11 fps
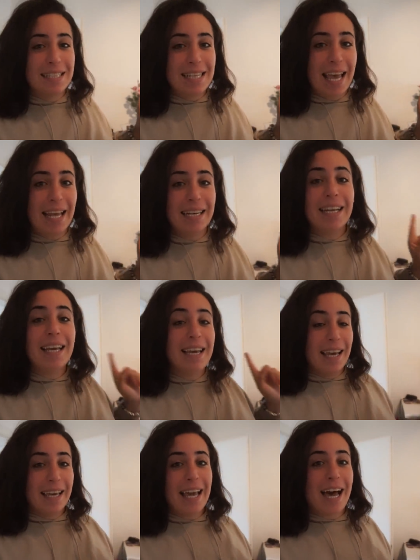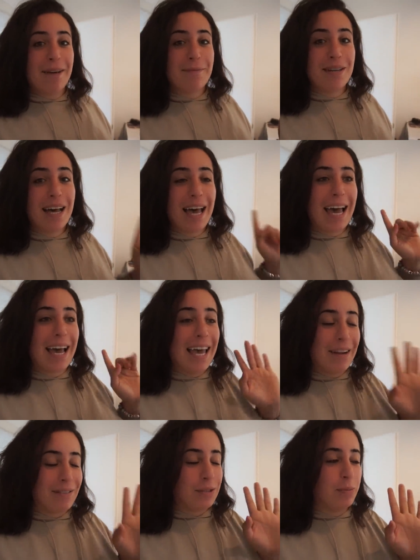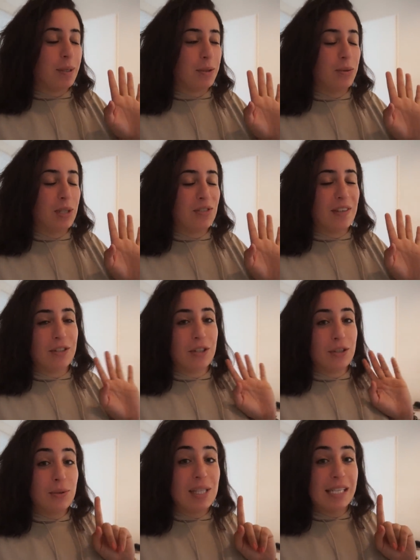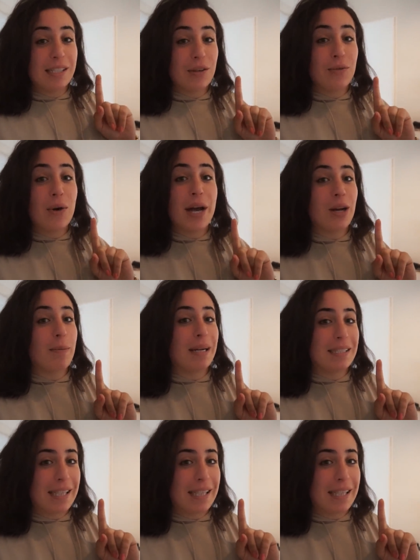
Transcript: denn ich habe etwas super cooles, was ich euch zusätzlich vorher nochmal